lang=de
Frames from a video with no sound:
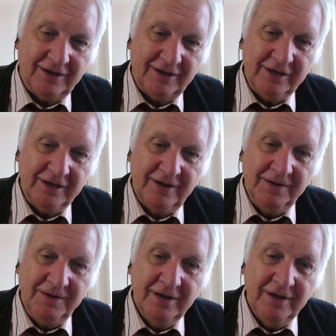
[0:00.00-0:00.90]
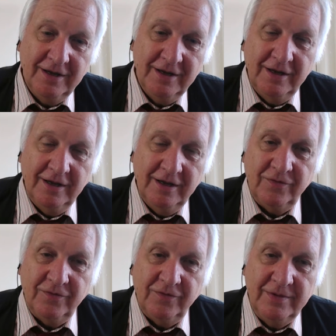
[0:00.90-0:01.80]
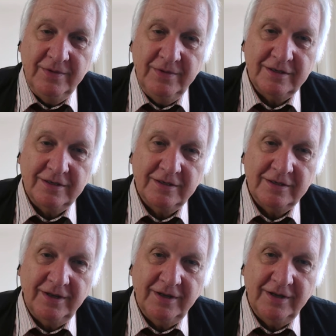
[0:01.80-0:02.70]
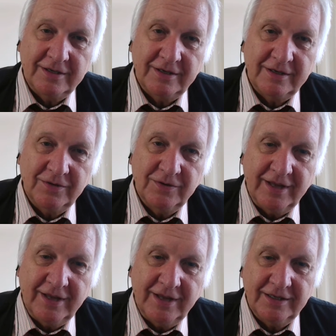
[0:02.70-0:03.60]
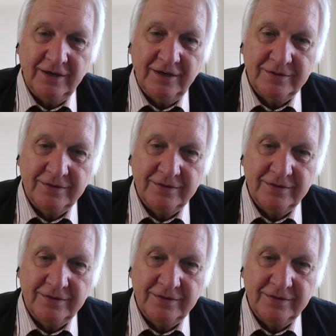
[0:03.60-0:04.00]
Zunächst mal, für mich ist einmal das Resultat daraus.